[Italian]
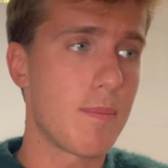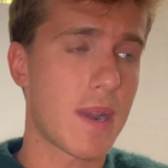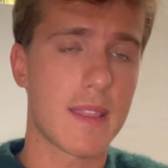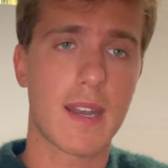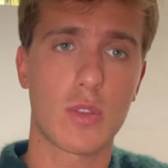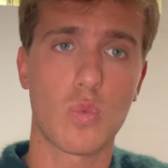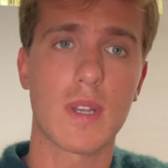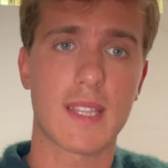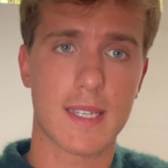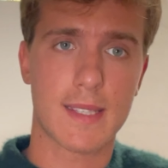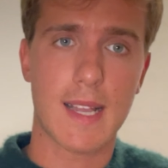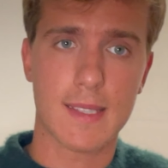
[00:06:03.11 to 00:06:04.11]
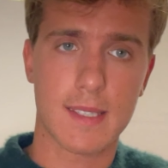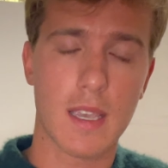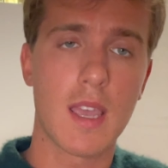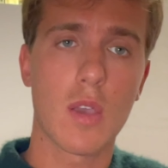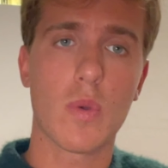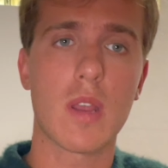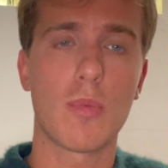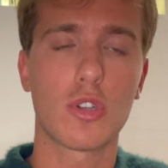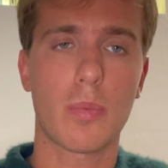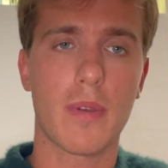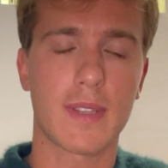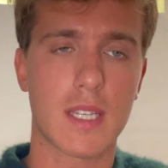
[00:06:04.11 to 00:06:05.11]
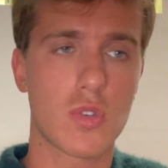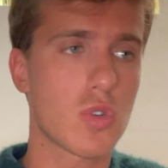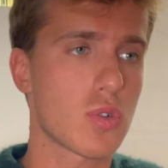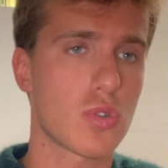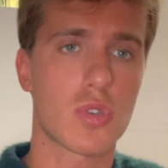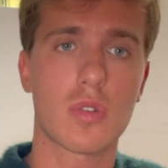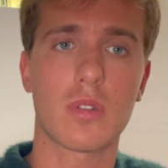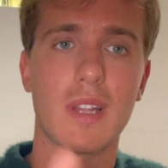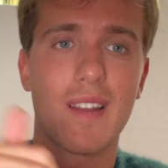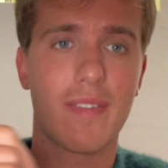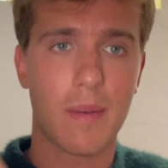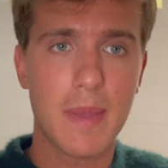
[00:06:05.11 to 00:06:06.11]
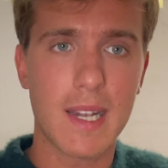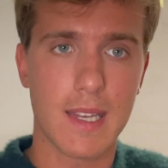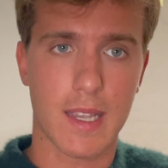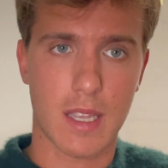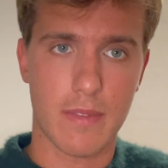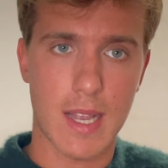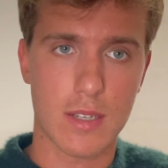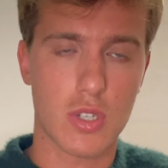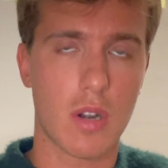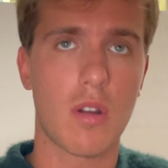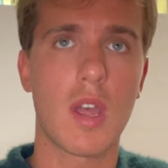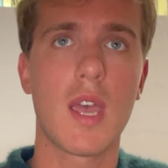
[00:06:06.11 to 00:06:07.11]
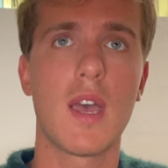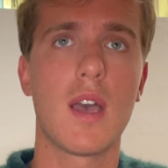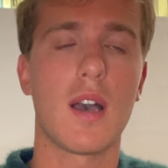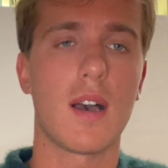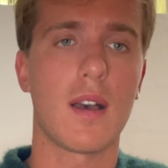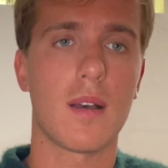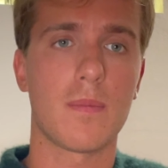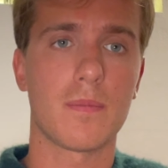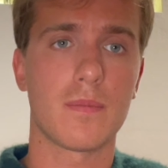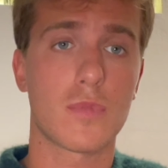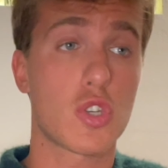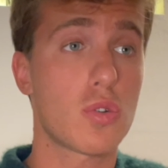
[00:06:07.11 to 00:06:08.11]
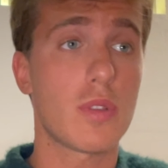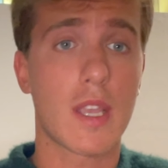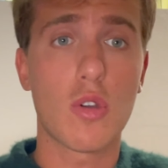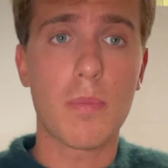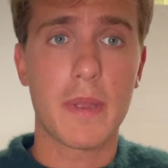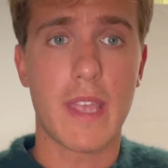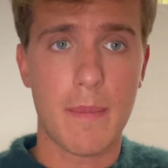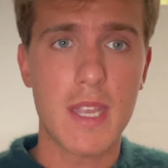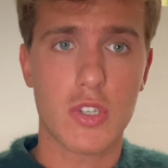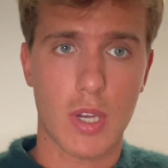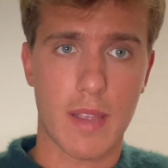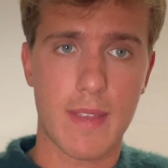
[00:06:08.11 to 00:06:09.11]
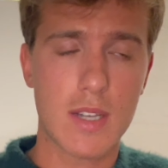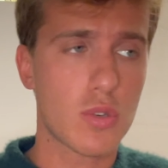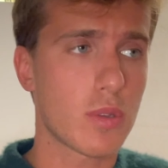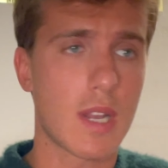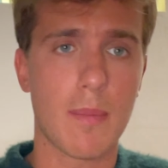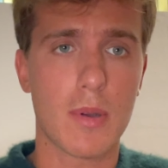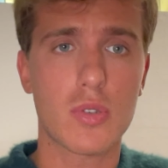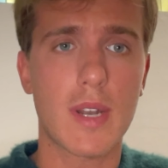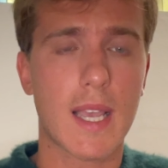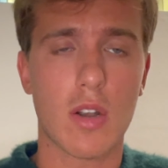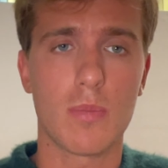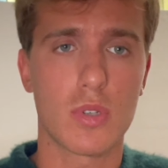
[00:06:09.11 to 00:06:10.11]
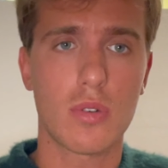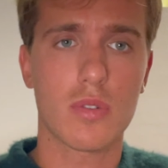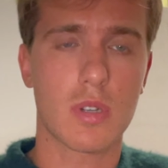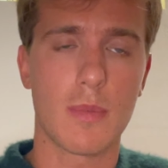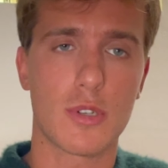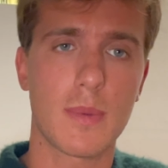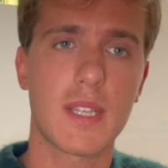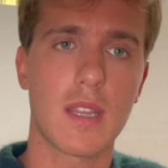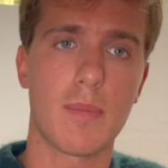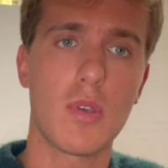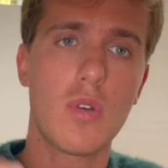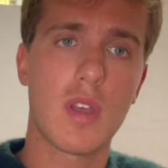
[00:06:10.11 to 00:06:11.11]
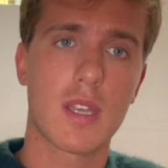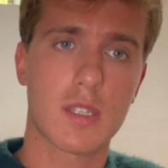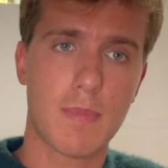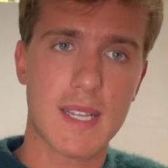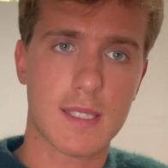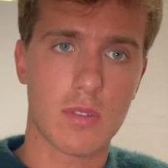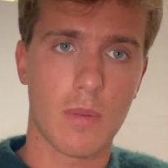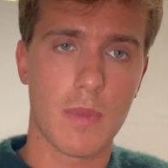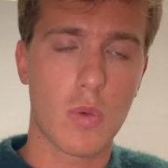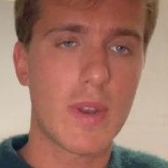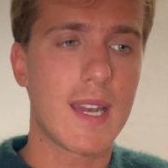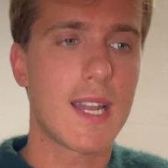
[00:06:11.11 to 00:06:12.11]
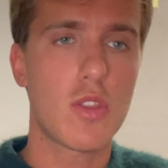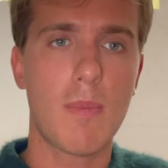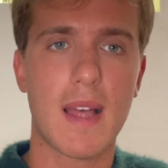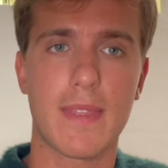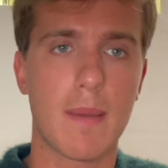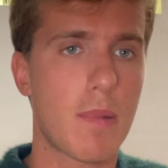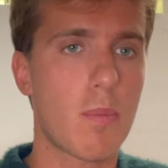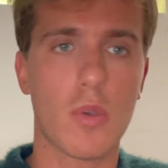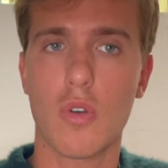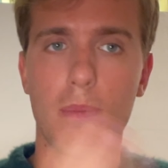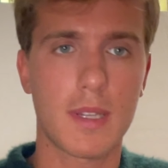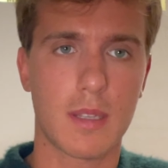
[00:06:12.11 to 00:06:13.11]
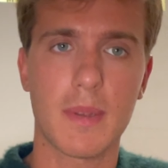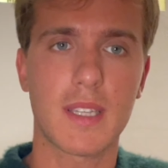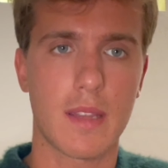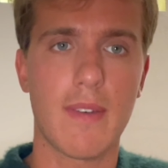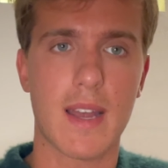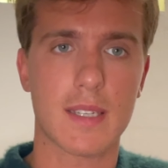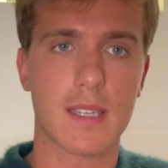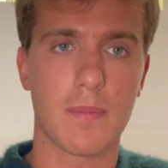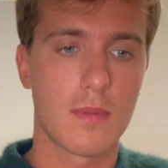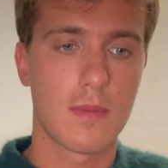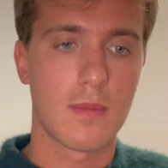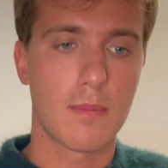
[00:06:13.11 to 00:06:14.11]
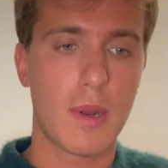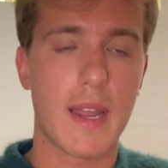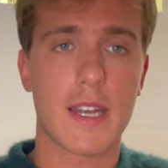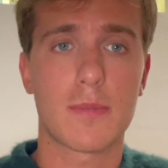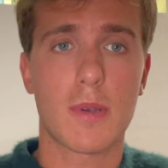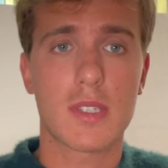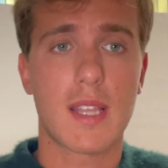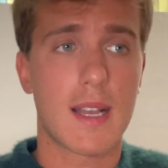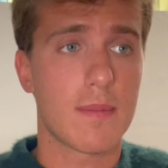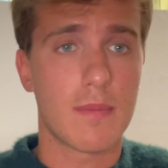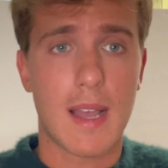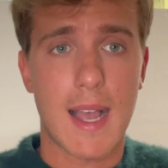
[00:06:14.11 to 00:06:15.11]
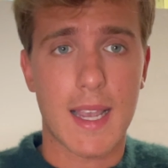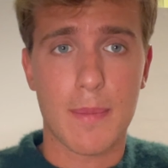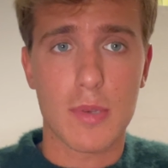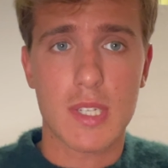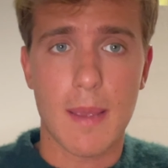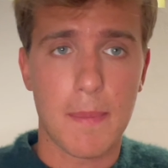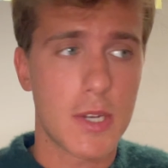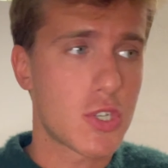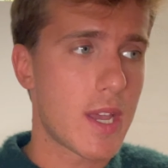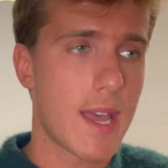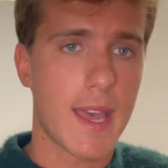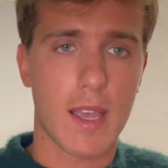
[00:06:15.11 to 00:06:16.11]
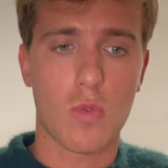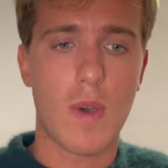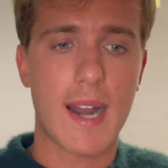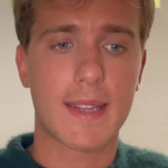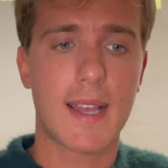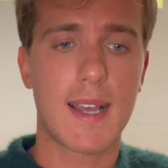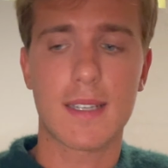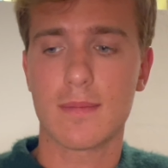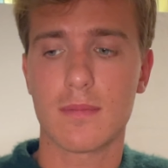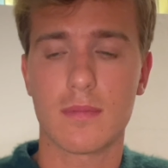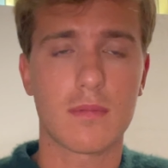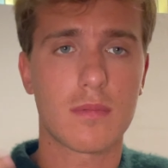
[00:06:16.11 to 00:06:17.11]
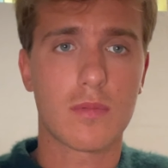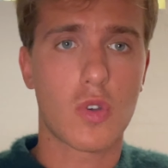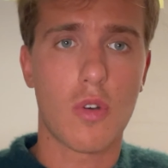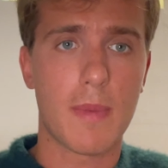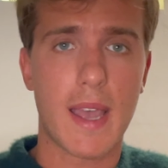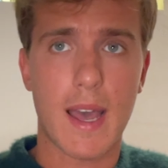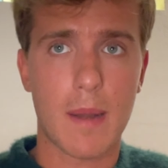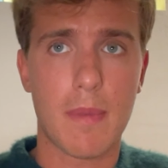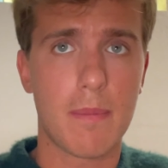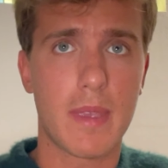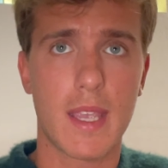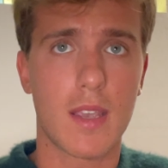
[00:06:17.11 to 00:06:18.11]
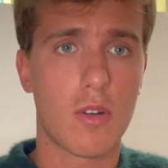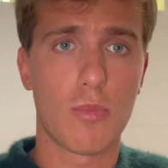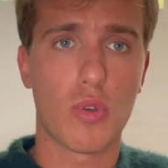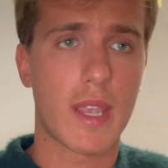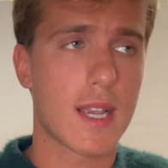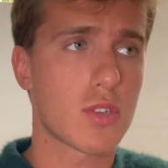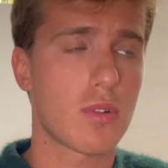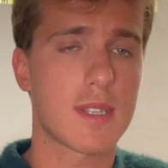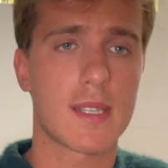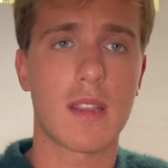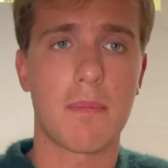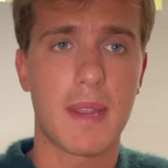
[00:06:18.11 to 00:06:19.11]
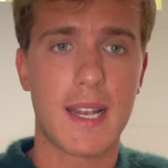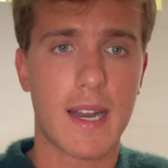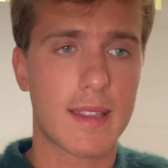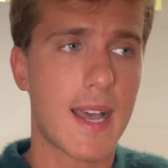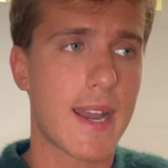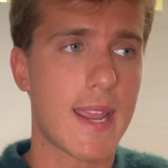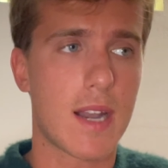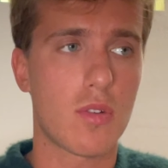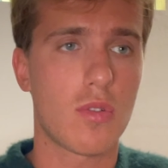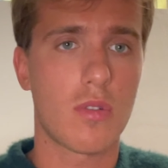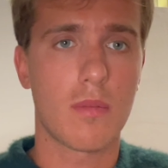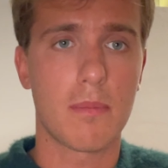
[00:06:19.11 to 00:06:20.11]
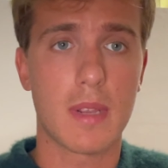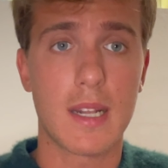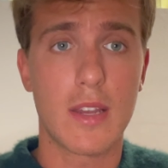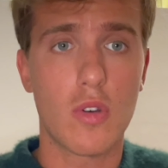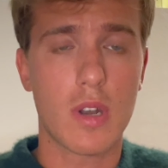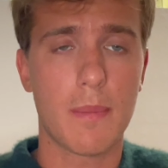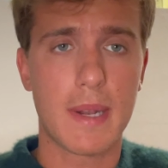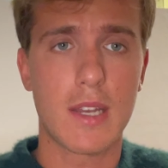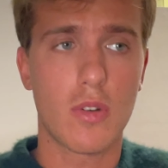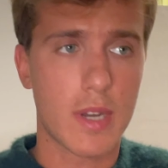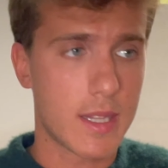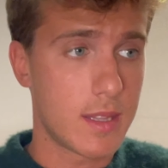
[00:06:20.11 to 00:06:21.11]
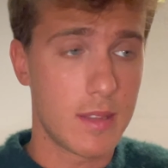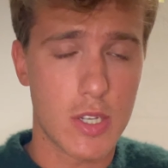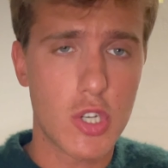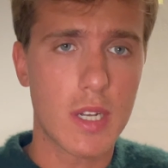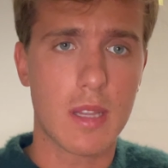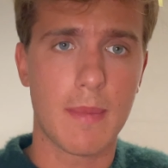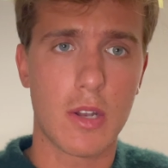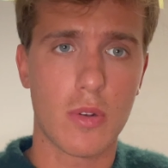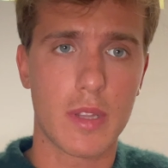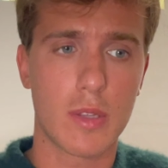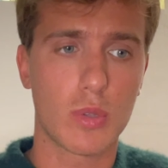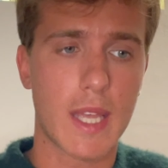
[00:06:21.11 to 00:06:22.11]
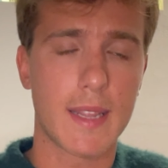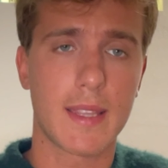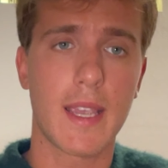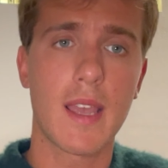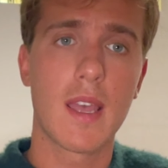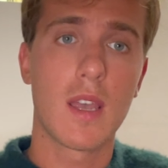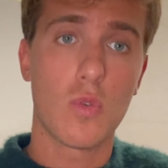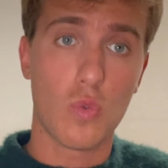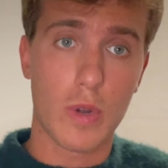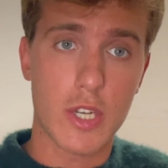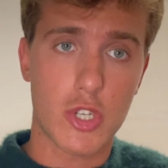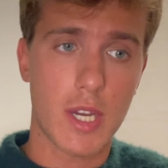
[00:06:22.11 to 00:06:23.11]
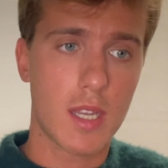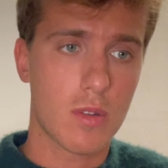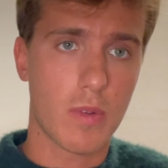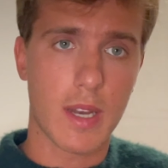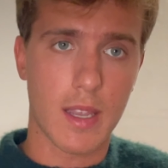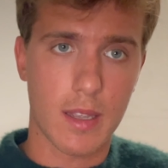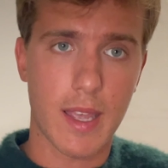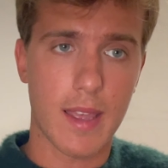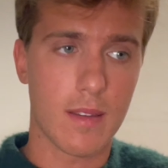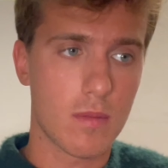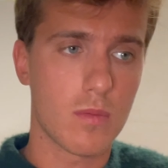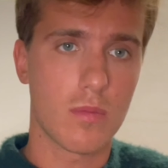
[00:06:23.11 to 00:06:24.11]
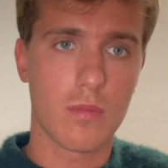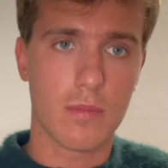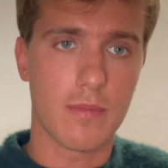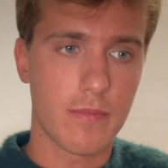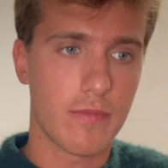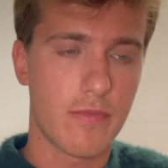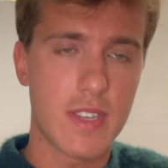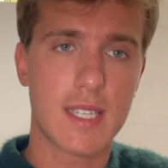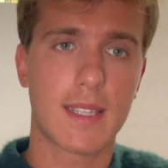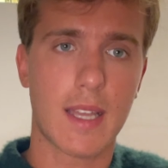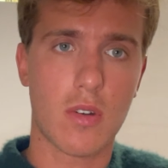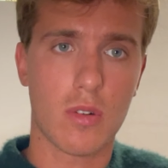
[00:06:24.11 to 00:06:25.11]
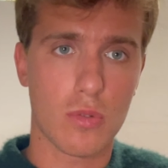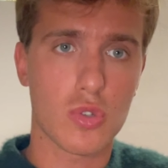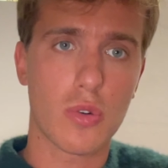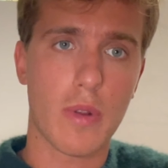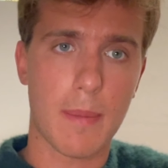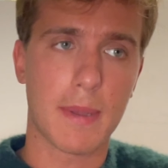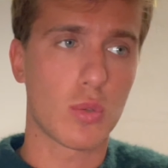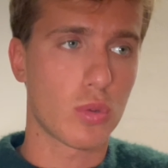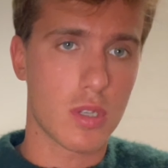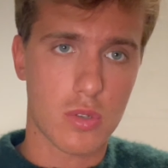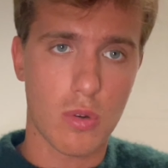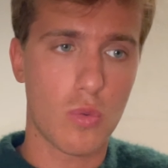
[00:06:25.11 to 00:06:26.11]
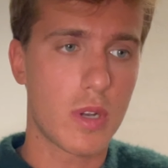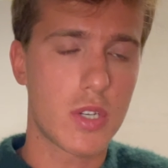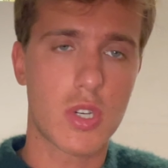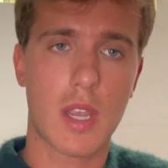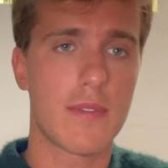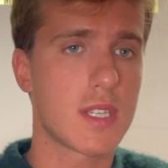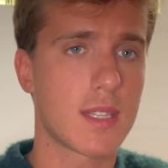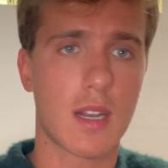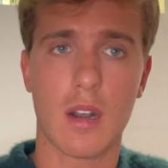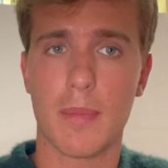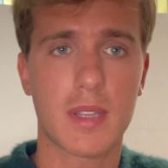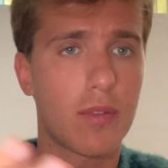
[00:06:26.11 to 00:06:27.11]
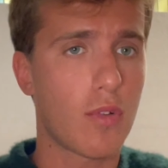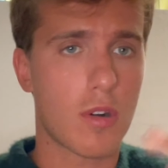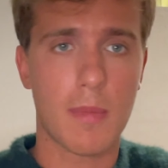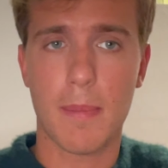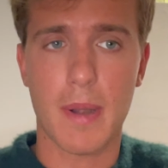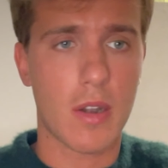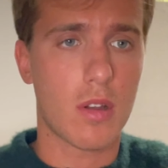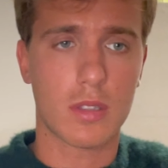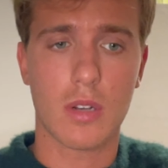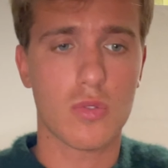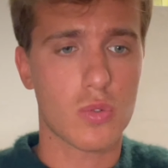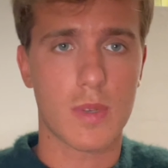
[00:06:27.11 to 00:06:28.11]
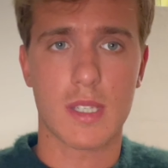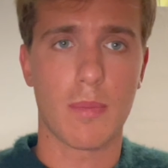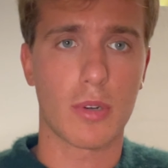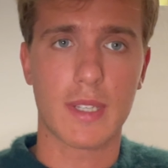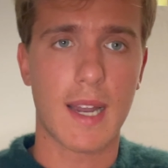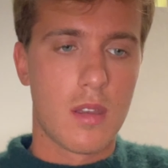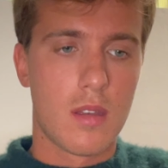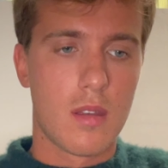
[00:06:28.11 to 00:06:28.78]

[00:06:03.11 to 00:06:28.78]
prendere due o tre stanze, quindi è molto più vantaggioso, ci sono delle famiglie che viaggiano, um, ci sono dei gruppi di amici che viaggiano, delle persone che hanno bisogno semplicemente di più spazio, quindi la domanda è proprio completamente diversa. Poi la risposta anche più semplice è guarda come Airbnb o Booking, che sono aziende miliardarie, hanno milioni e milioni, decine di milioni di utenti unici, quindi che visitano, non sono ripetuti, sono unici che visitano la piattaforma, prenotano su questi portali.